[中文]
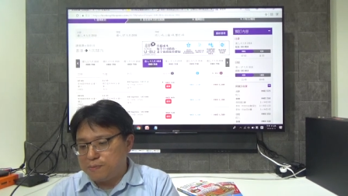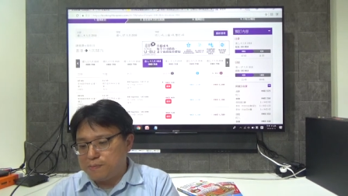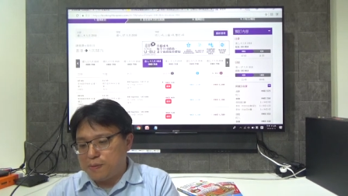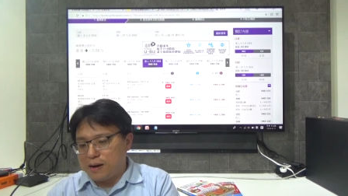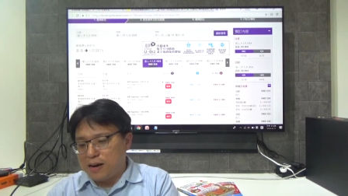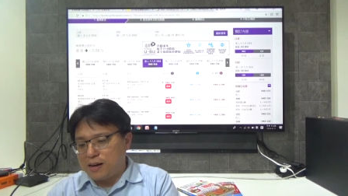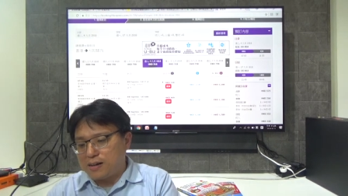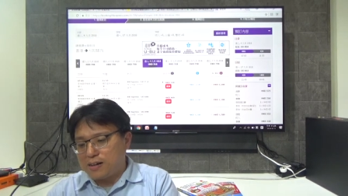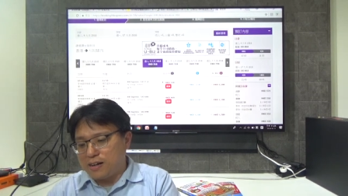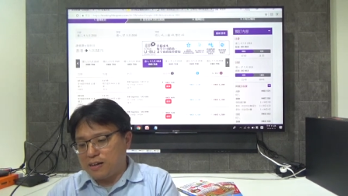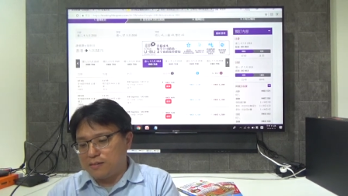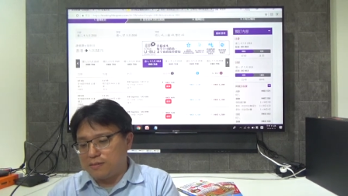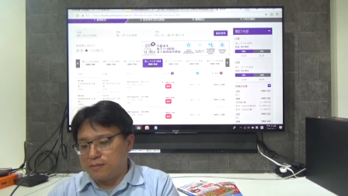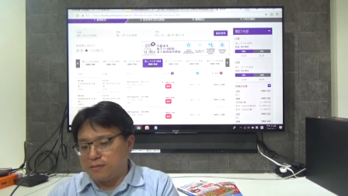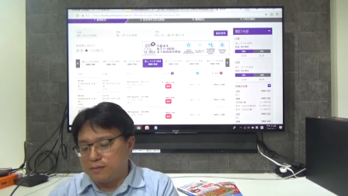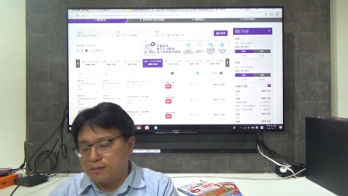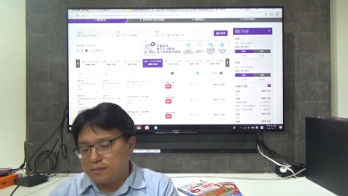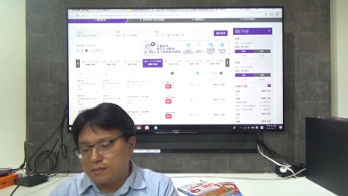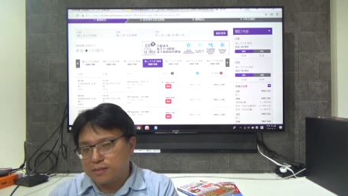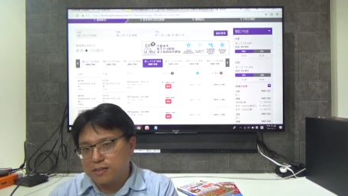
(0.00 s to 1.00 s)
八港
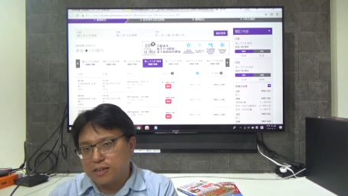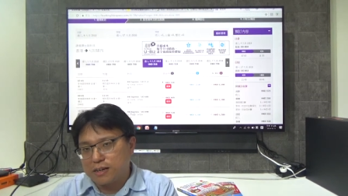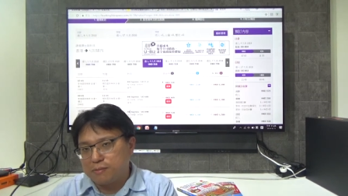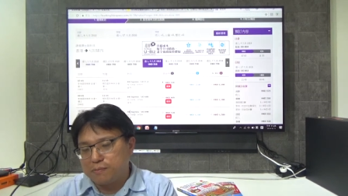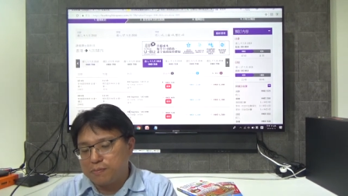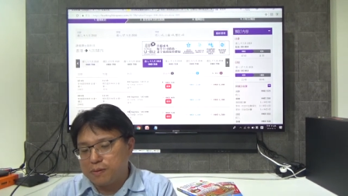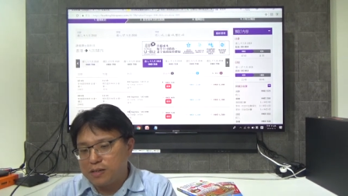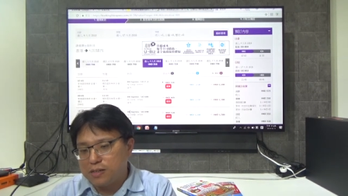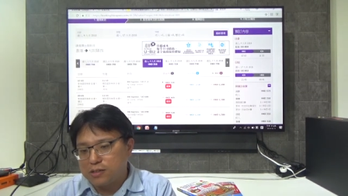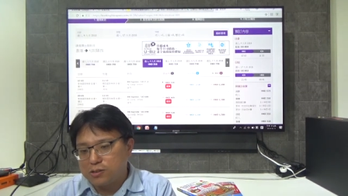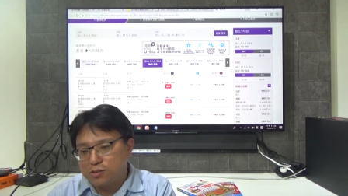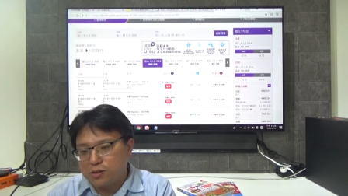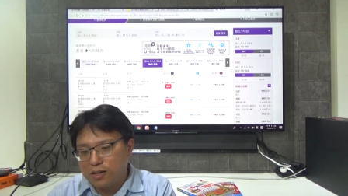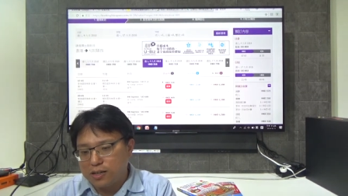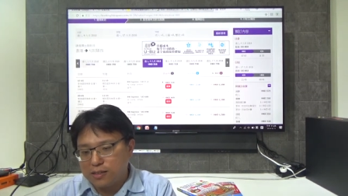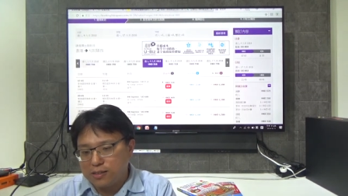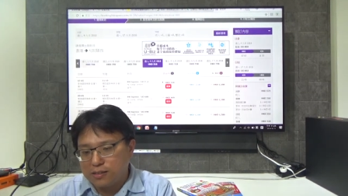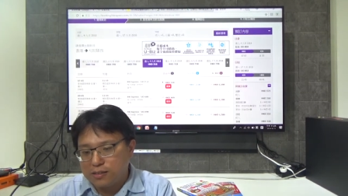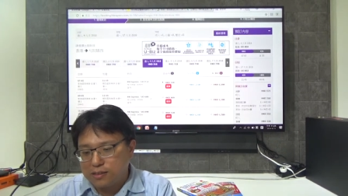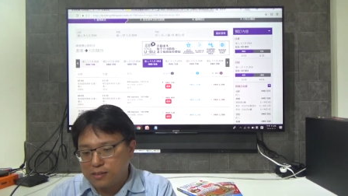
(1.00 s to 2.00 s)
港币
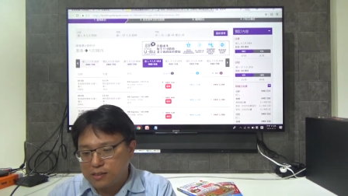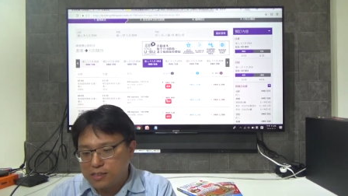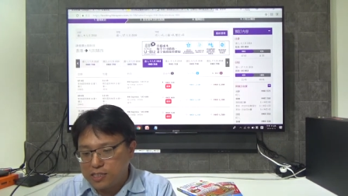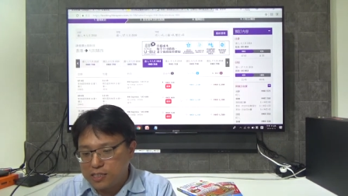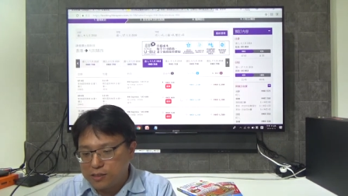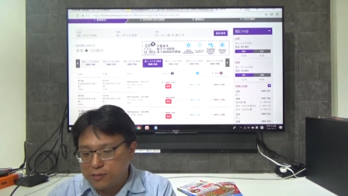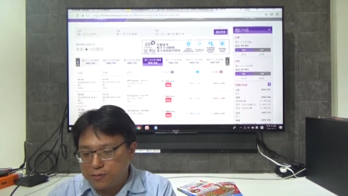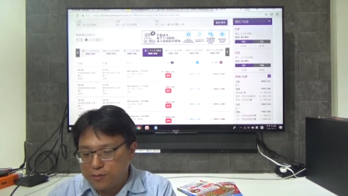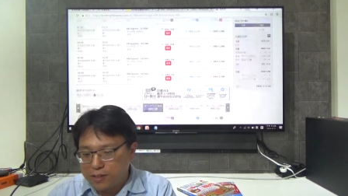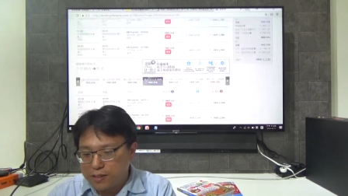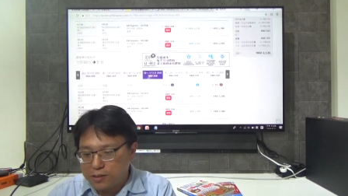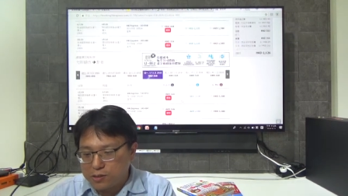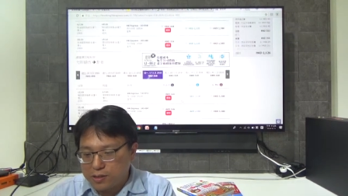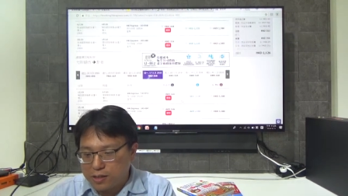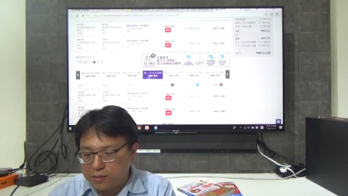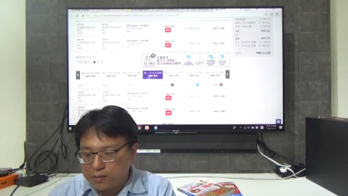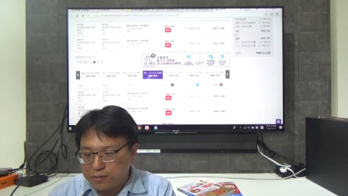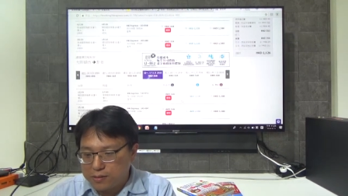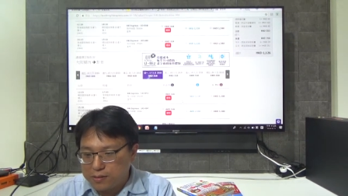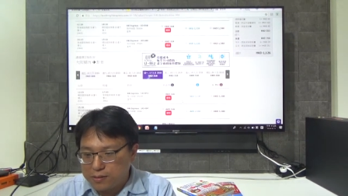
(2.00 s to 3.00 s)
算起飞
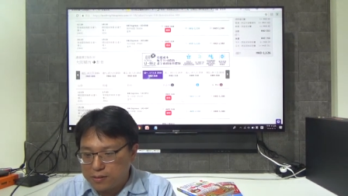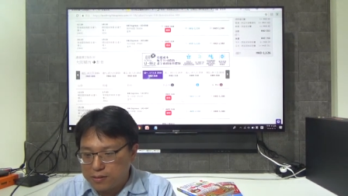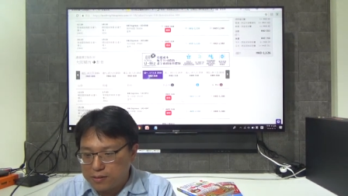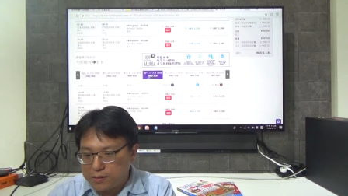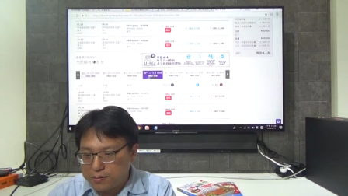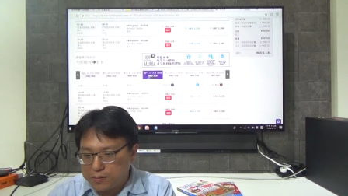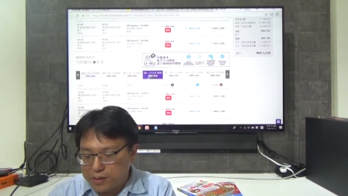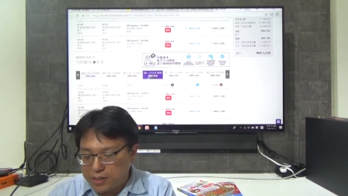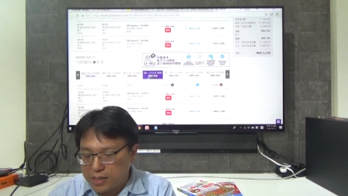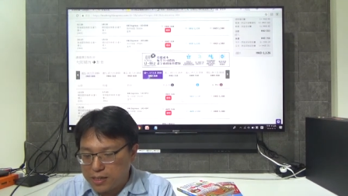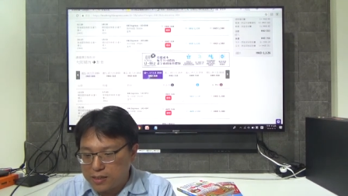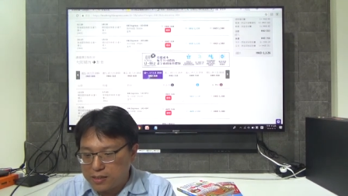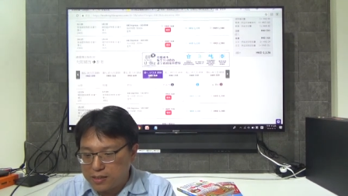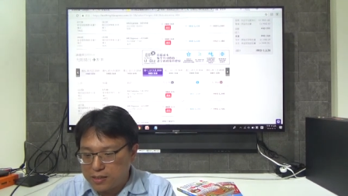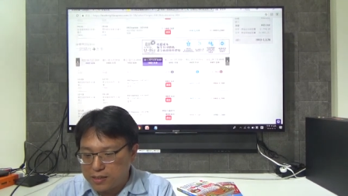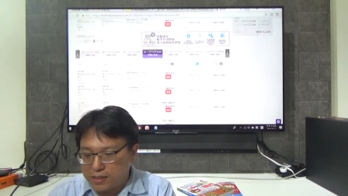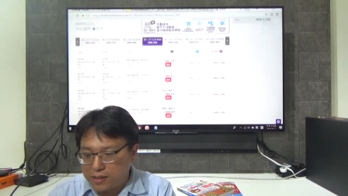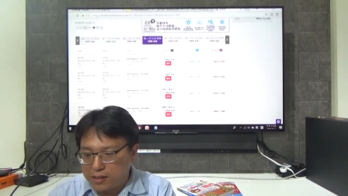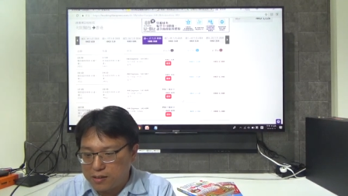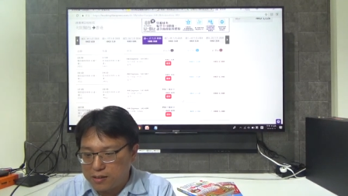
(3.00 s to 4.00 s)
算便
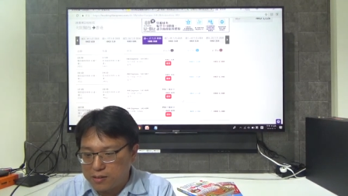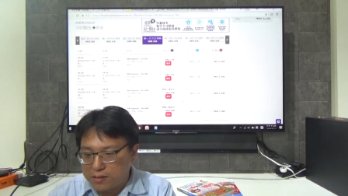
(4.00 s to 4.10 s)
宜的，